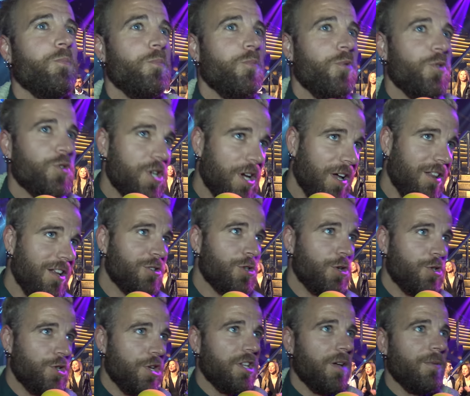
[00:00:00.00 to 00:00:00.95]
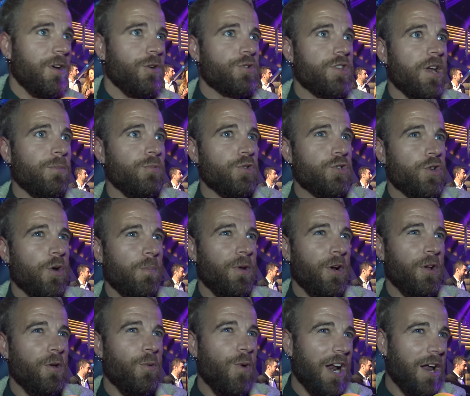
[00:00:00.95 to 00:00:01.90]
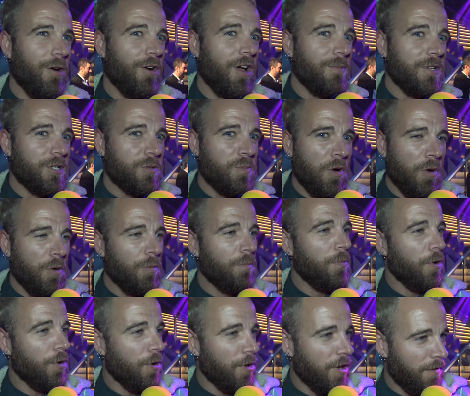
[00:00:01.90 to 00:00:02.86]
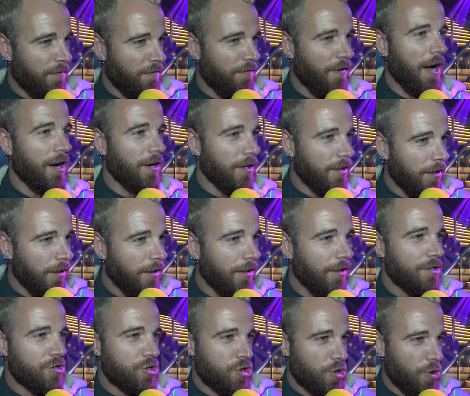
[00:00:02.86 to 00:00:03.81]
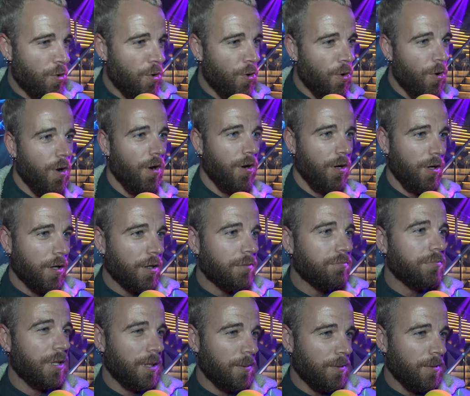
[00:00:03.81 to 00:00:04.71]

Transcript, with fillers: Música de los 80 me gusta mucho, pero igual ahora mismo un poco de funky, soul,